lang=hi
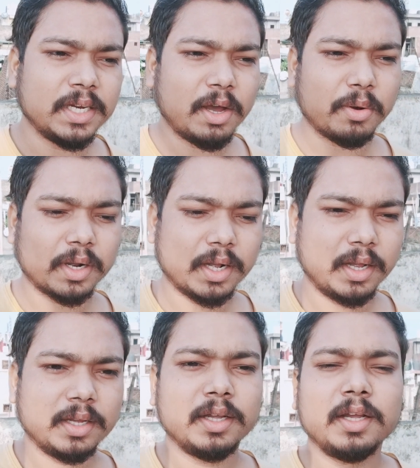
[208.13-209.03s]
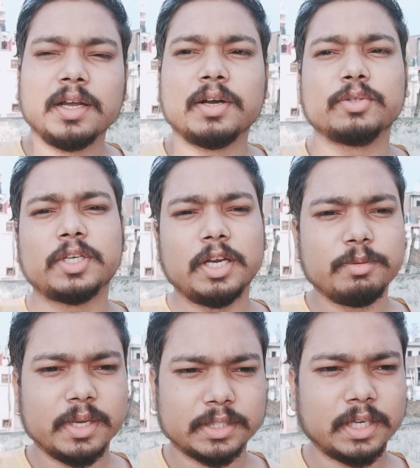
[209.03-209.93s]
गीला हो रखा है
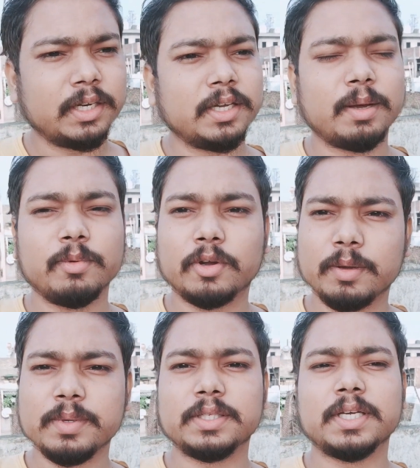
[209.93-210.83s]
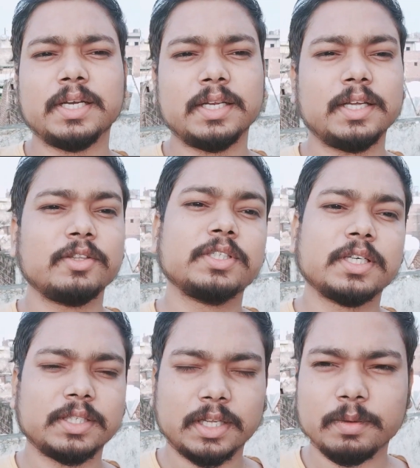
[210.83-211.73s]
उसके लिए भी अच्छा नहीं है हम लोग का भी अच्छा नहीं है नहीं तो
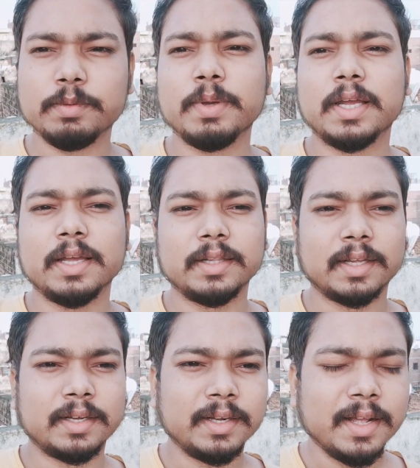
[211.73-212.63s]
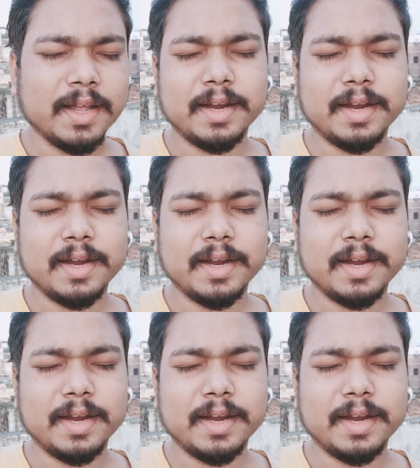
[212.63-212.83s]
इसके साथ अभी मैं खेलता